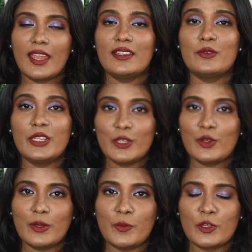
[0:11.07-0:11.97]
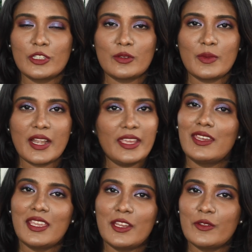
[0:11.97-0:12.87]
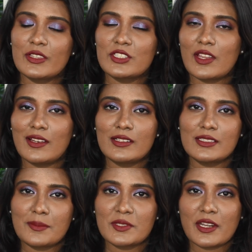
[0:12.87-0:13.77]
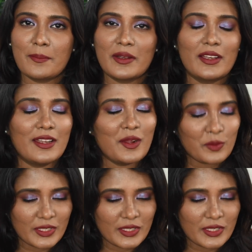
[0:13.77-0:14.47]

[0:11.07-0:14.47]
அண்ட் வீடியோக்குள்ளே போகிறதுக்கு முன்னாடி நீங்கள் இந்த சேனலுக்கு சப்ஸ்கிரைப் பண்ணலைன்னா